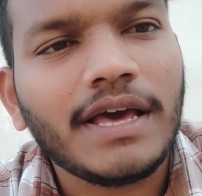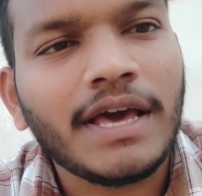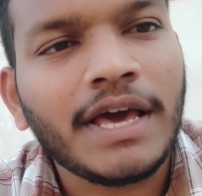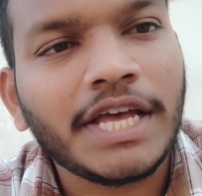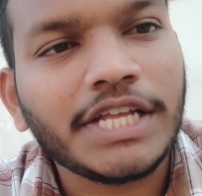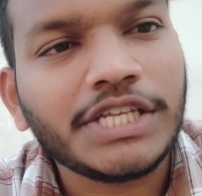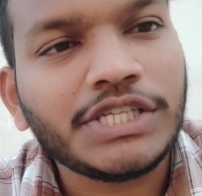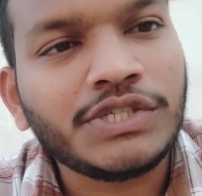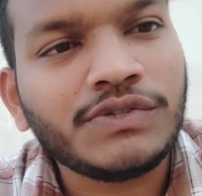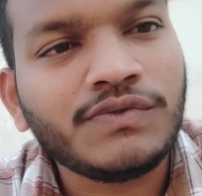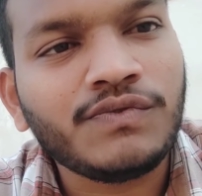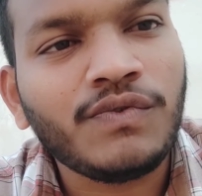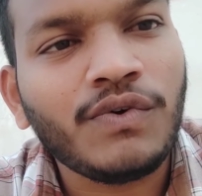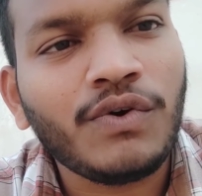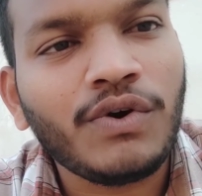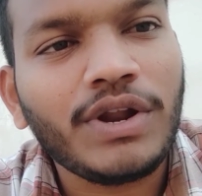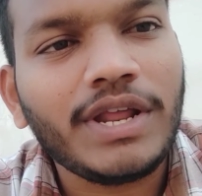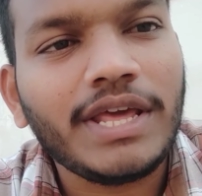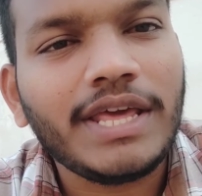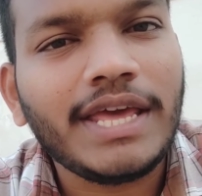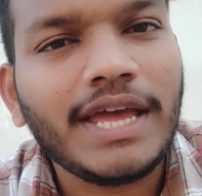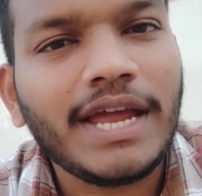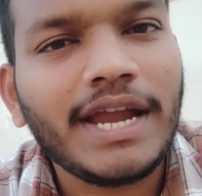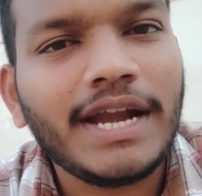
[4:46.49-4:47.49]
హెచ్ ఫోర్
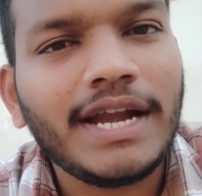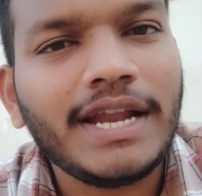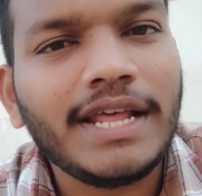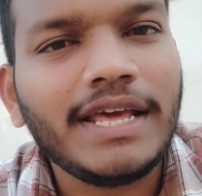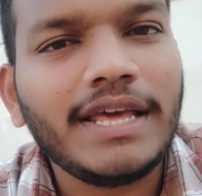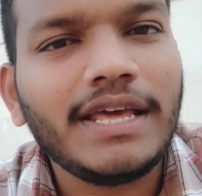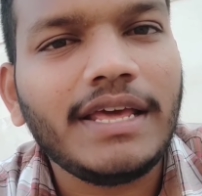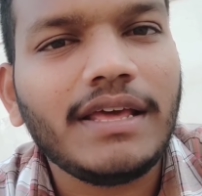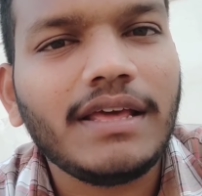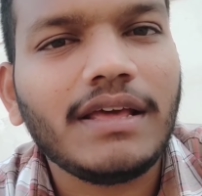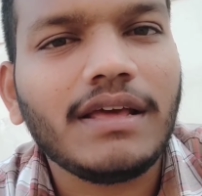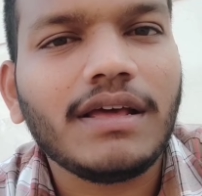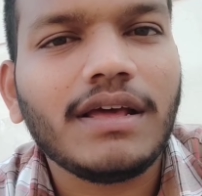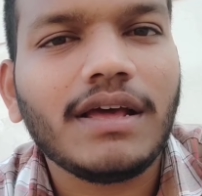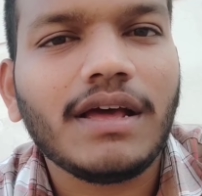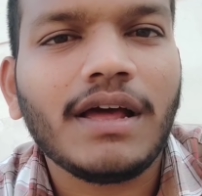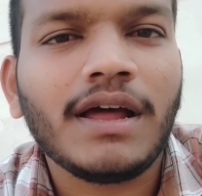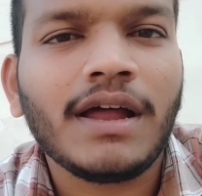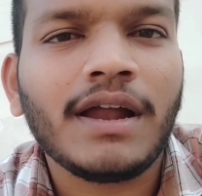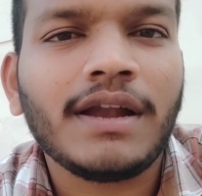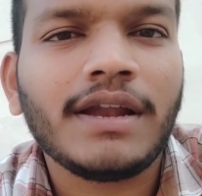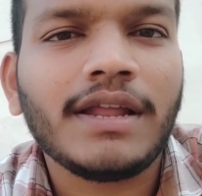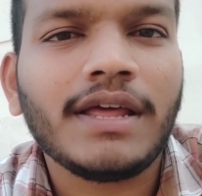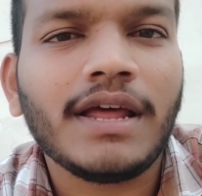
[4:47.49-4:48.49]
ఈఏడి
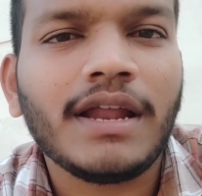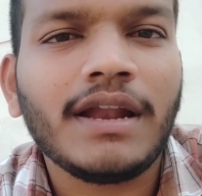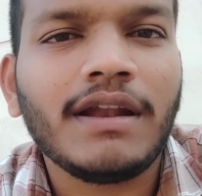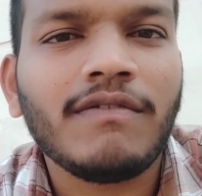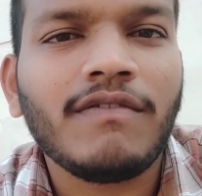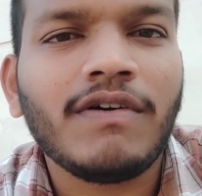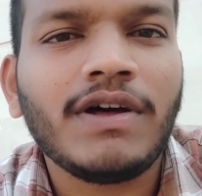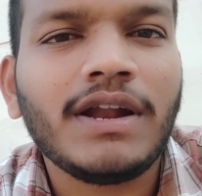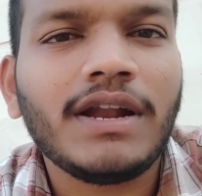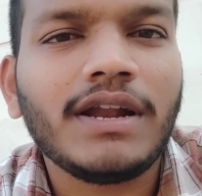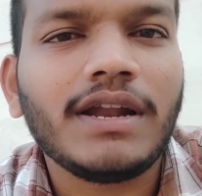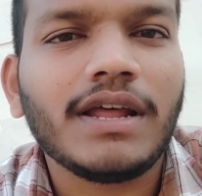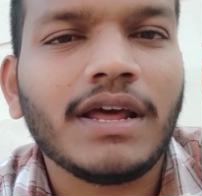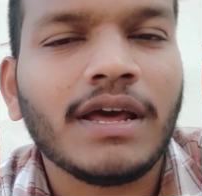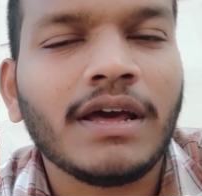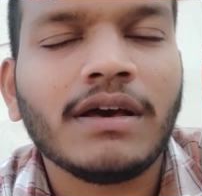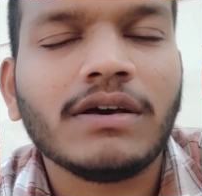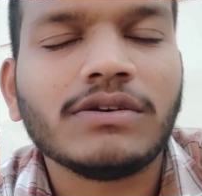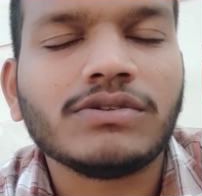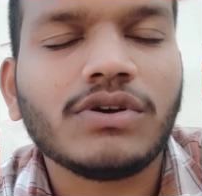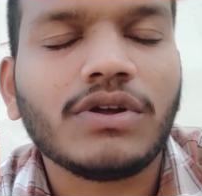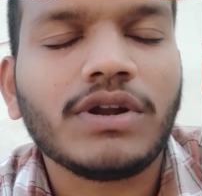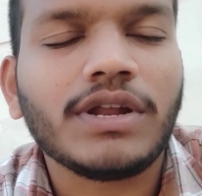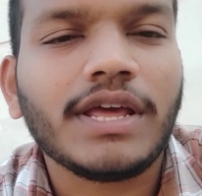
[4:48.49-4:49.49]
అండ్ ఎల్ వన్
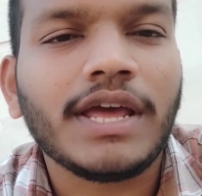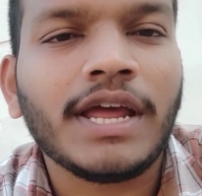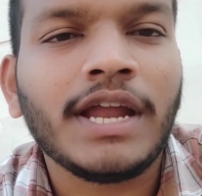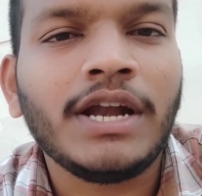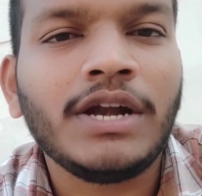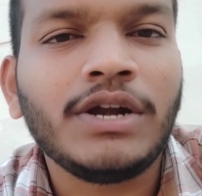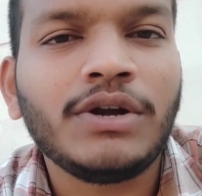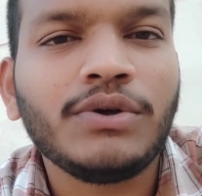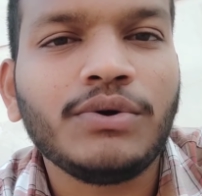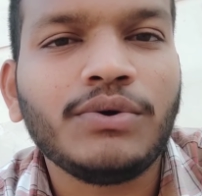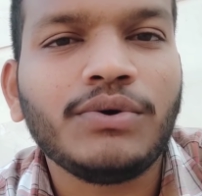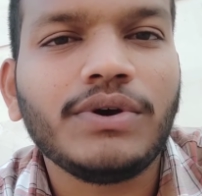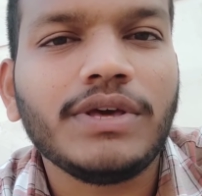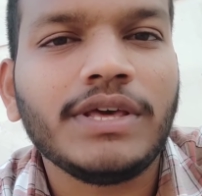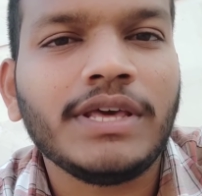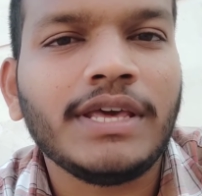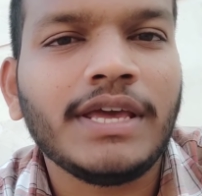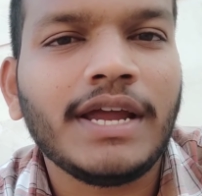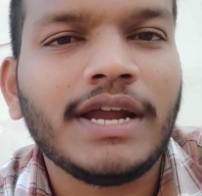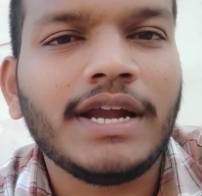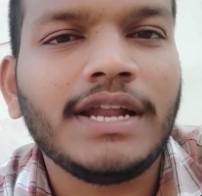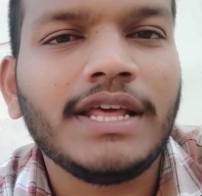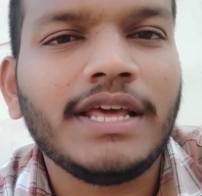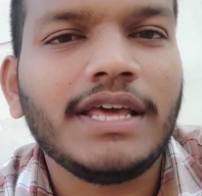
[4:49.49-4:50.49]
సారీ ఎల్ టూ
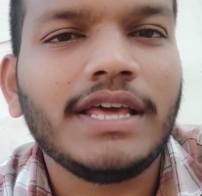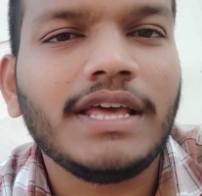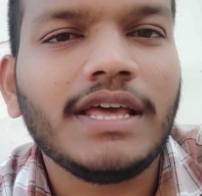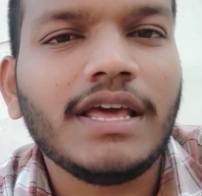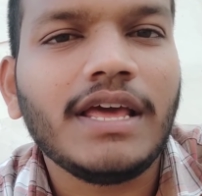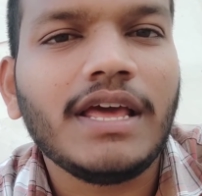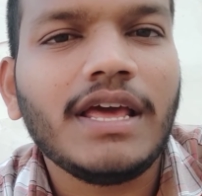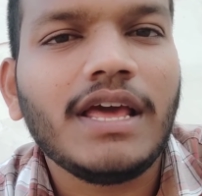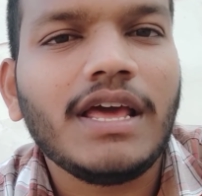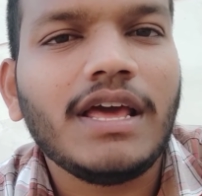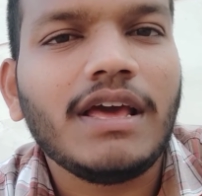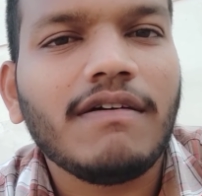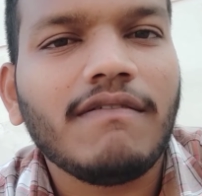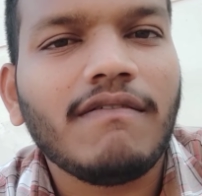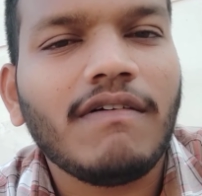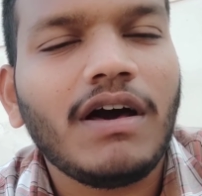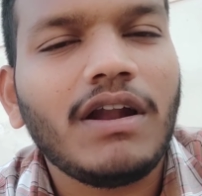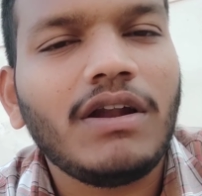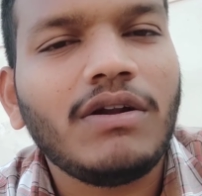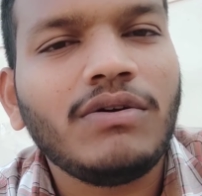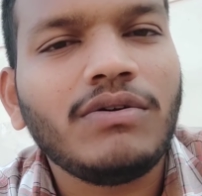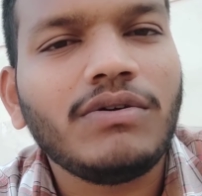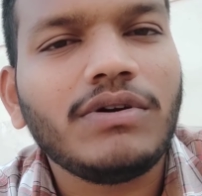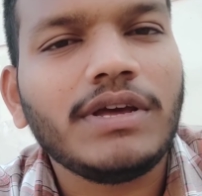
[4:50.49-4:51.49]
ఈఏడి
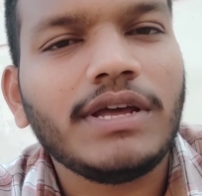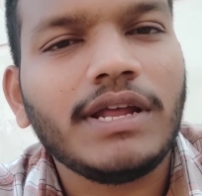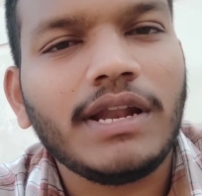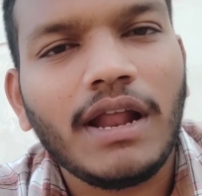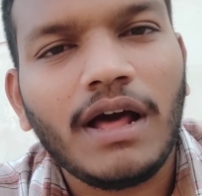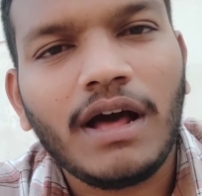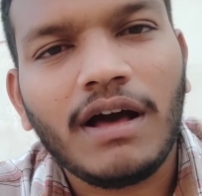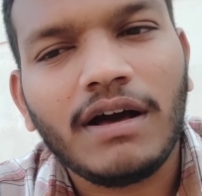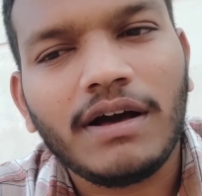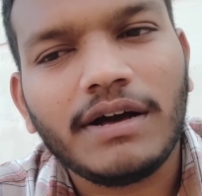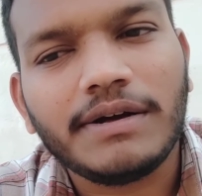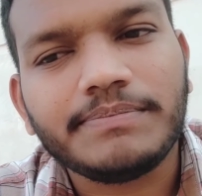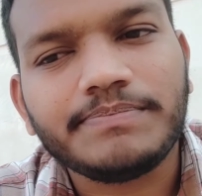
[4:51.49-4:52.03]
వాళ్ళు ఇలా